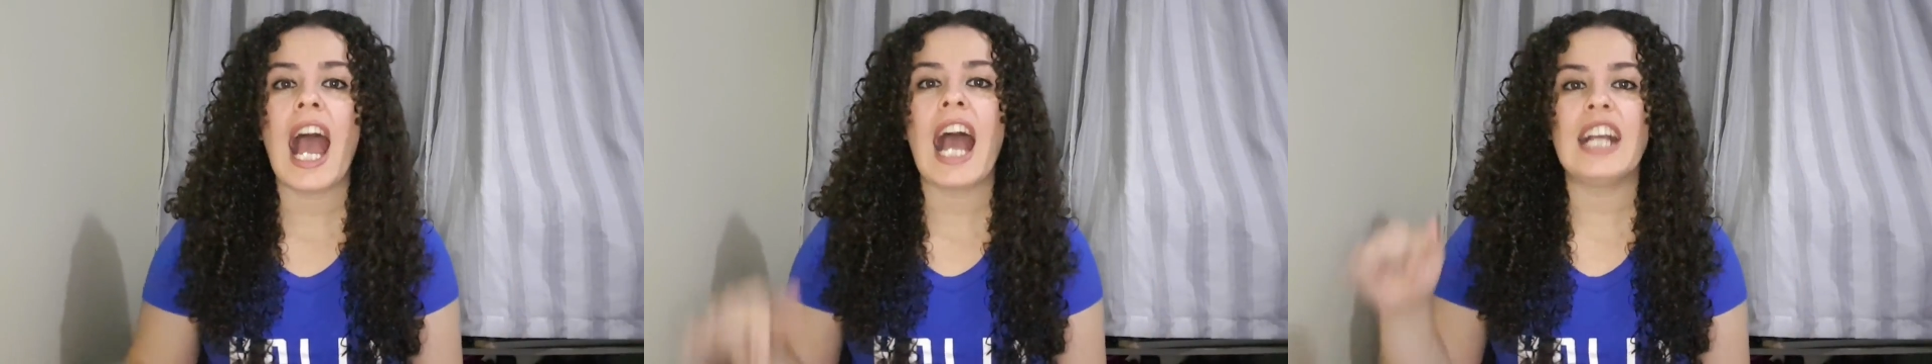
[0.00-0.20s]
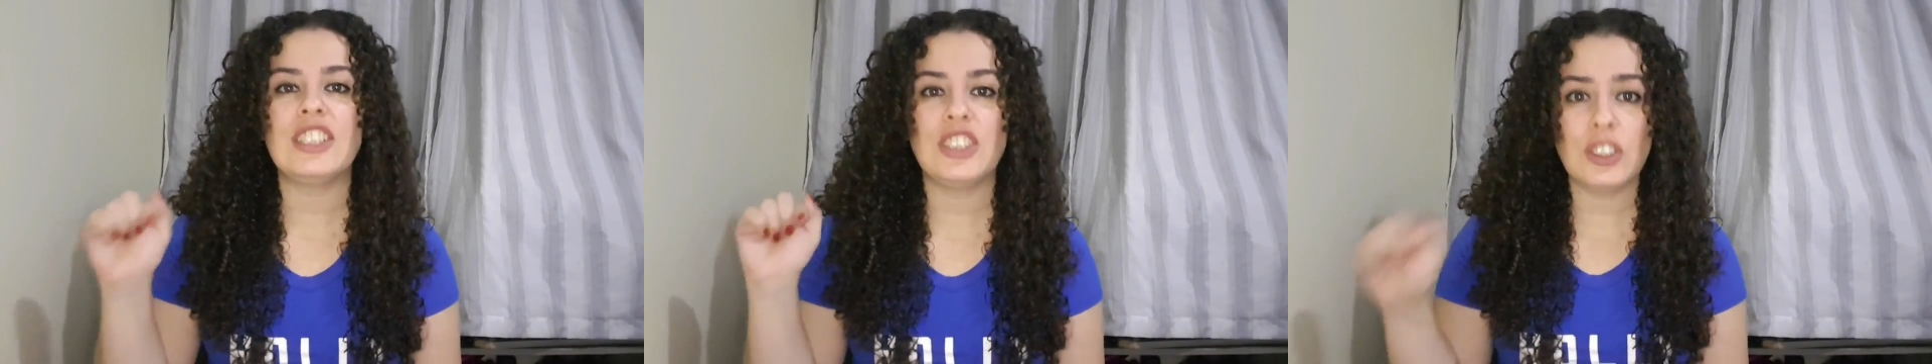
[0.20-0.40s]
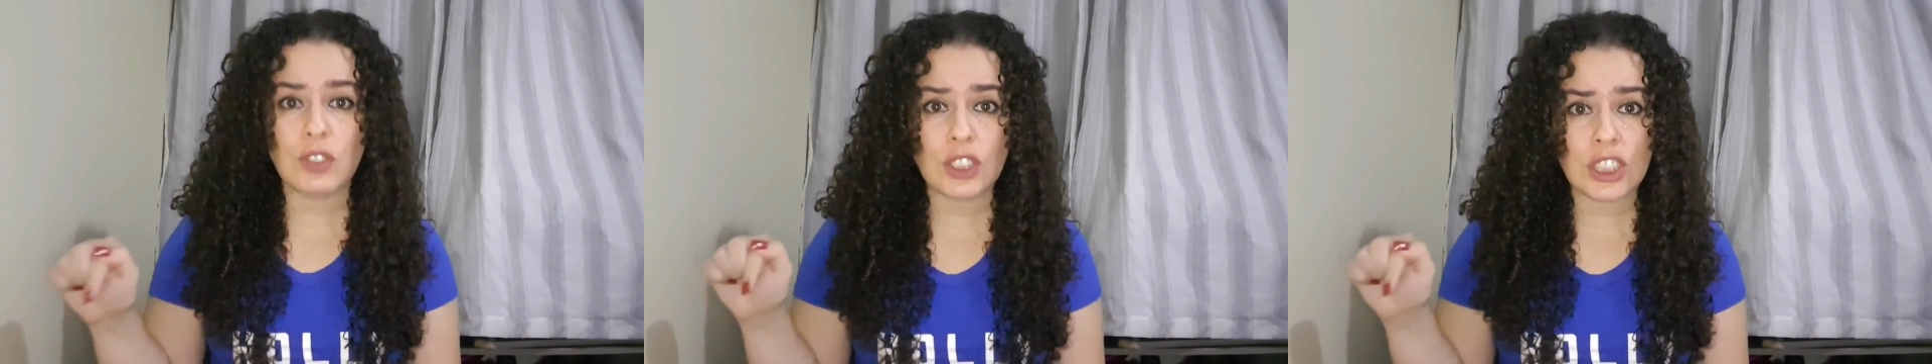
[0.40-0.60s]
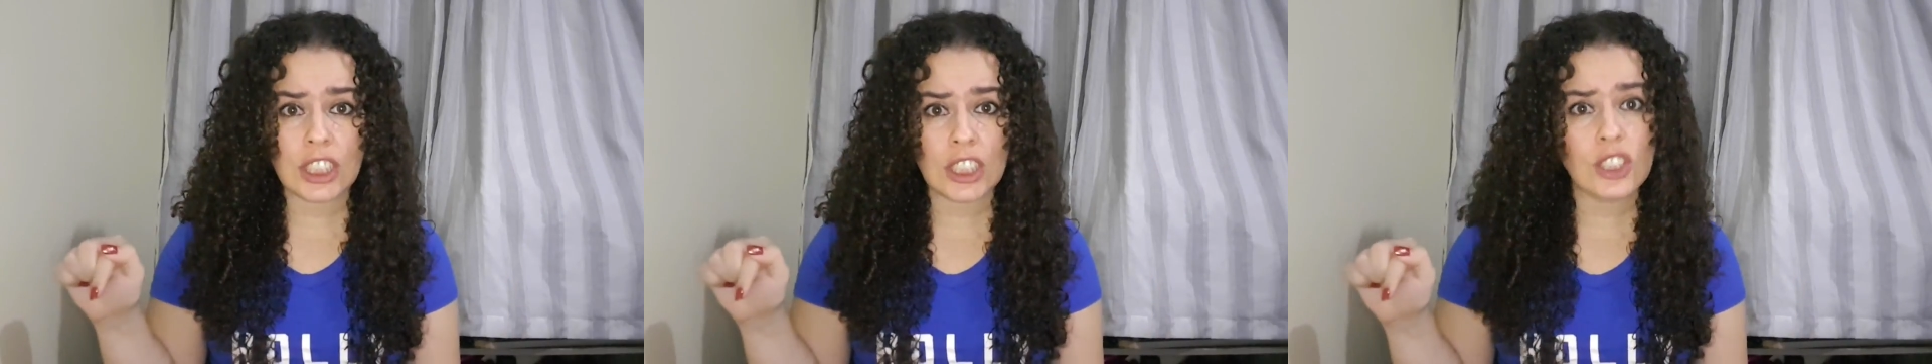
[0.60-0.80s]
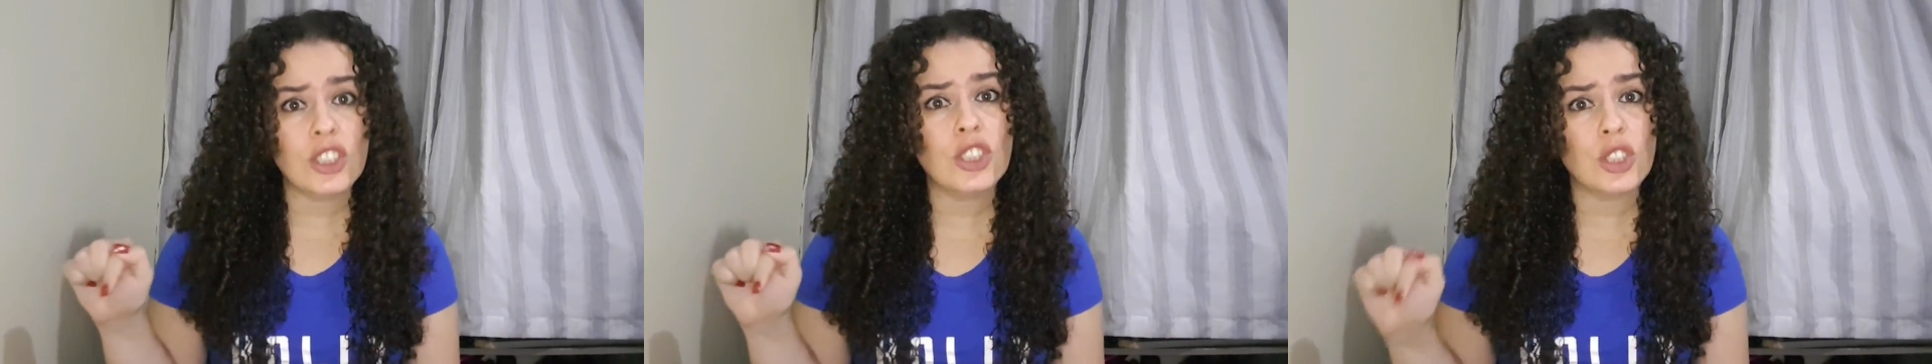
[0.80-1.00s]
ative o
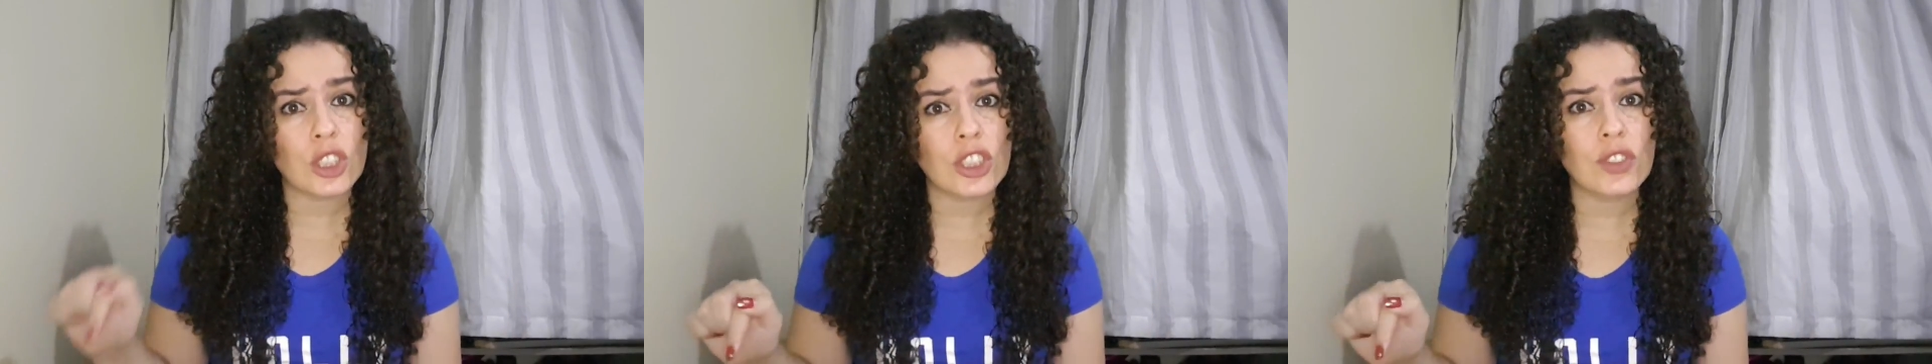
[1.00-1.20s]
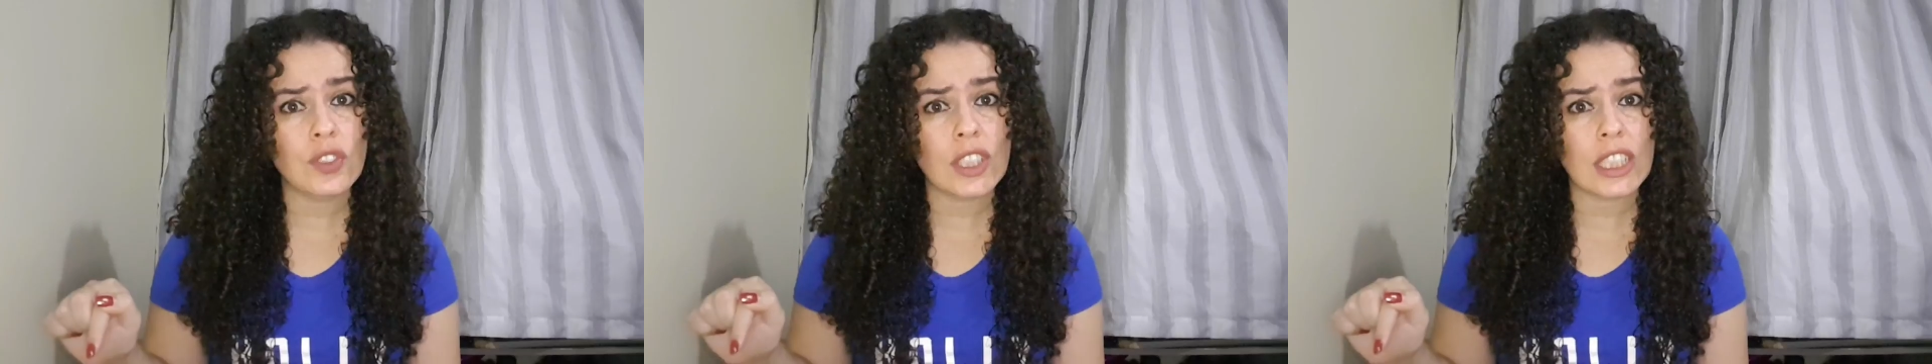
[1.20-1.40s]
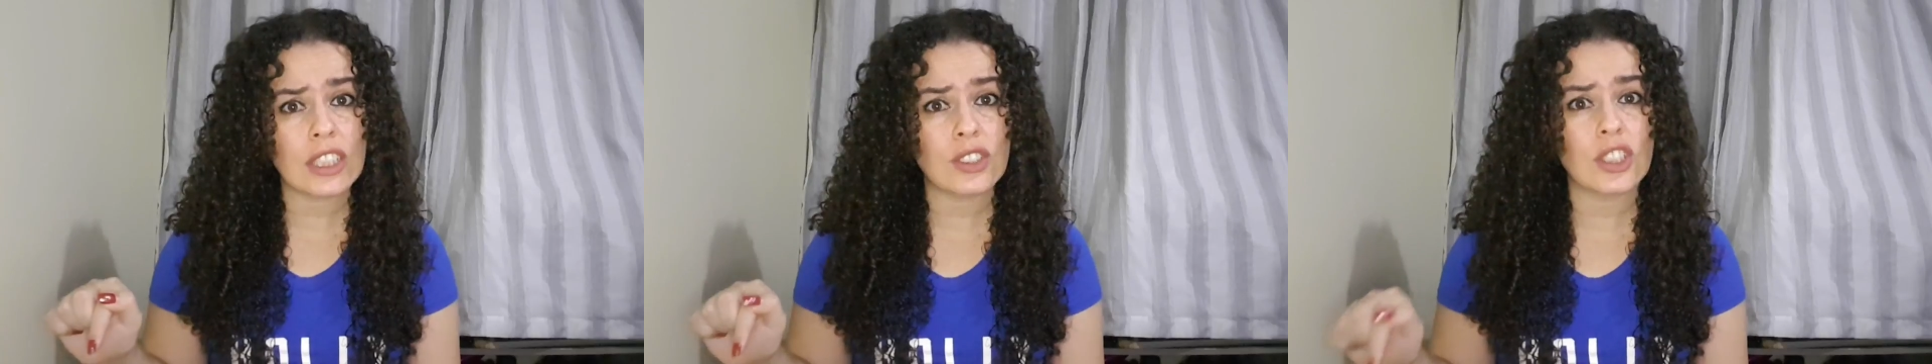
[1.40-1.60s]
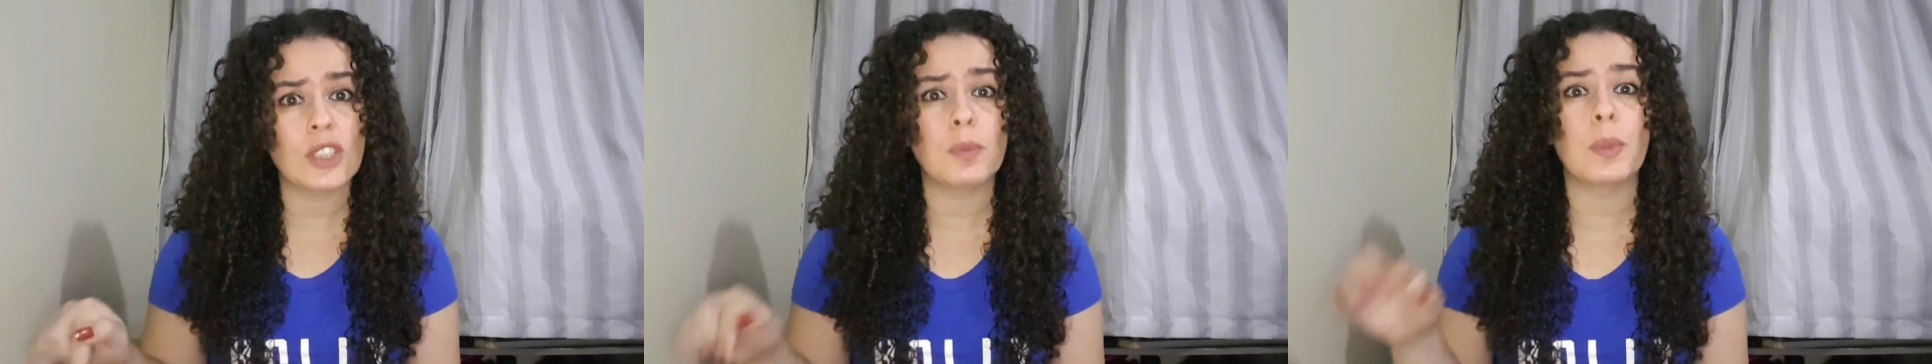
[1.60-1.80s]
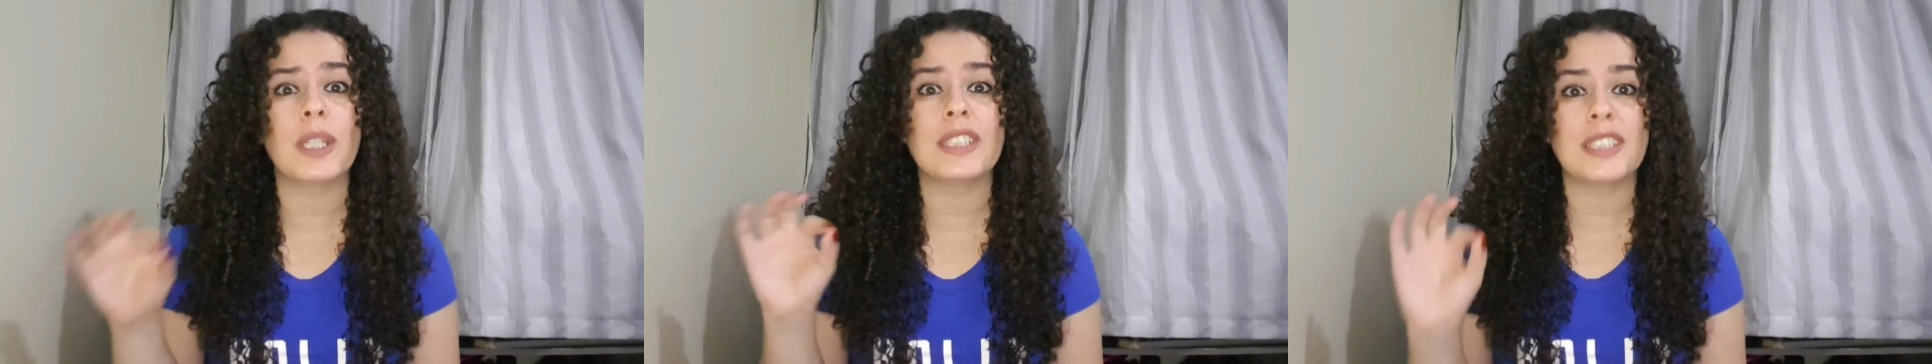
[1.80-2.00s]
sininho de
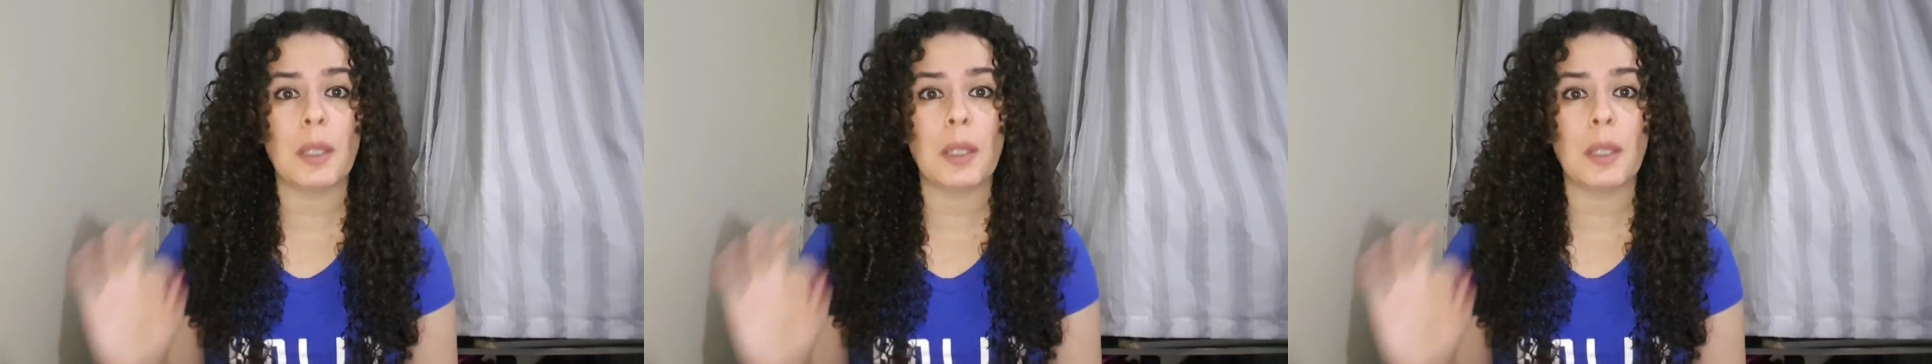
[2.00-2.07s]
notificações para